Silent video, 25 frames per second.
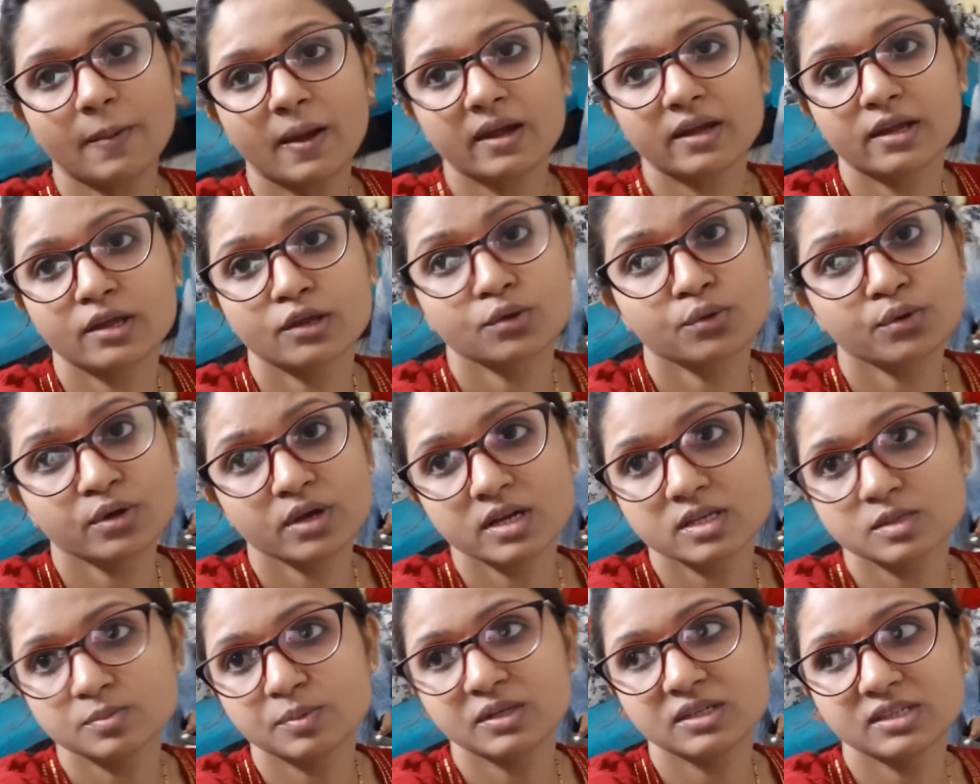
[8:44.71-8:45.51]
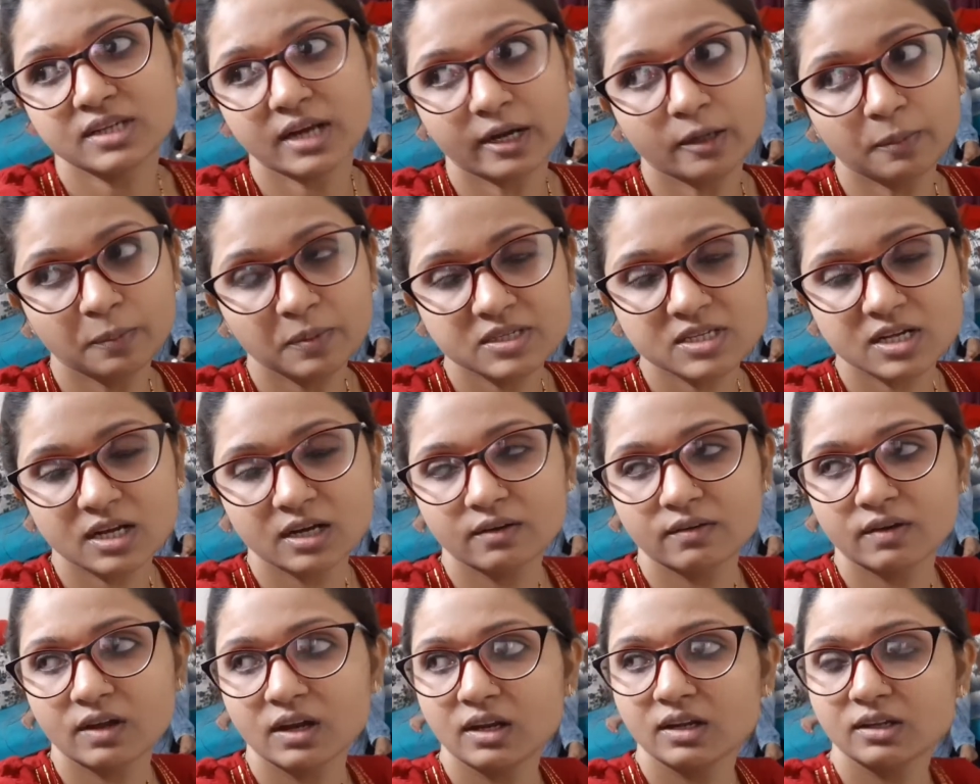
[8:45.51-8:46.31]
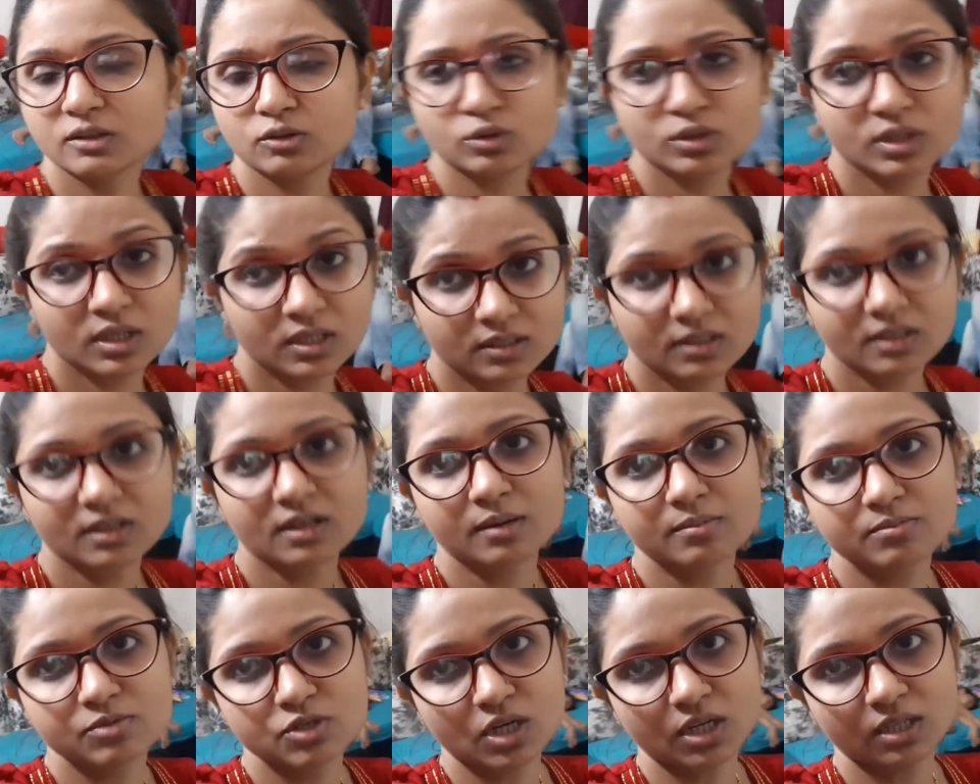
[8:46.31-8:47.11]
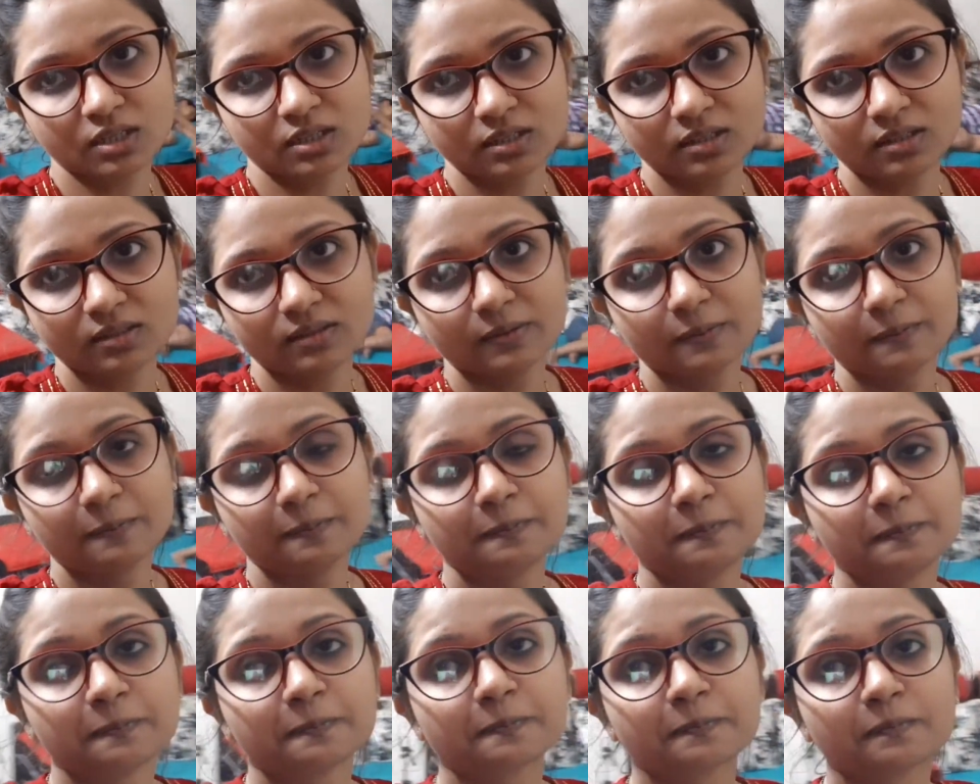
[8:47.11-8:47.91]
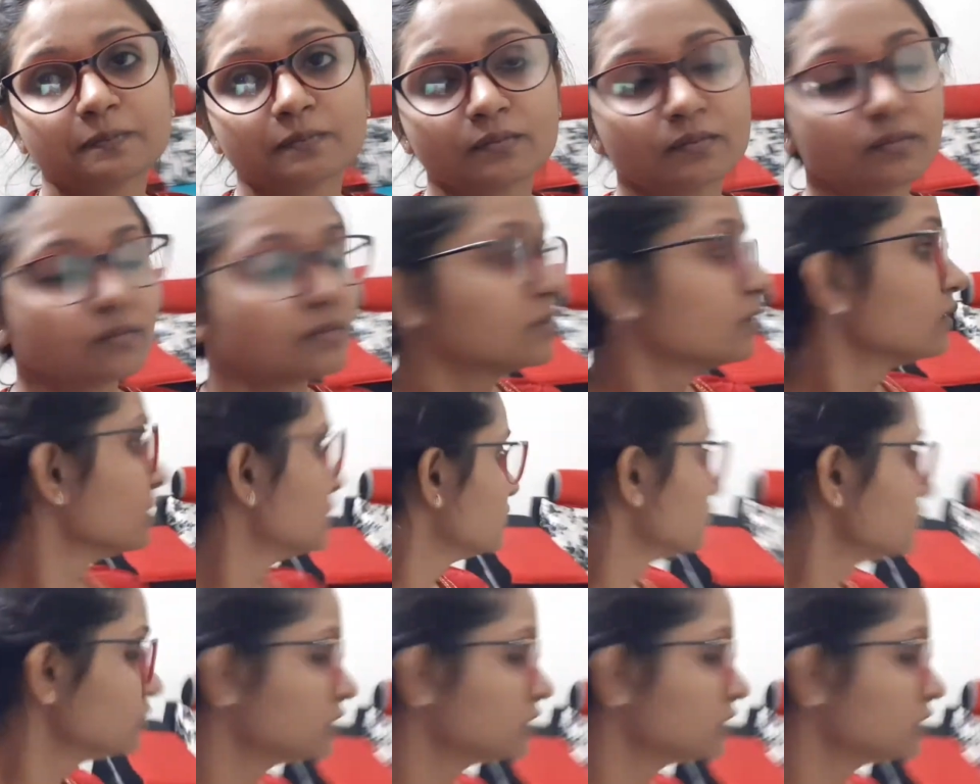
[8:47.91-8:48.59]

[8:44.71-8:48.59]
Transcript: पाएंगे क्योंकि हस्बैंड साइड पे जाने वाले हैं तो देखते कब जाते हैं तो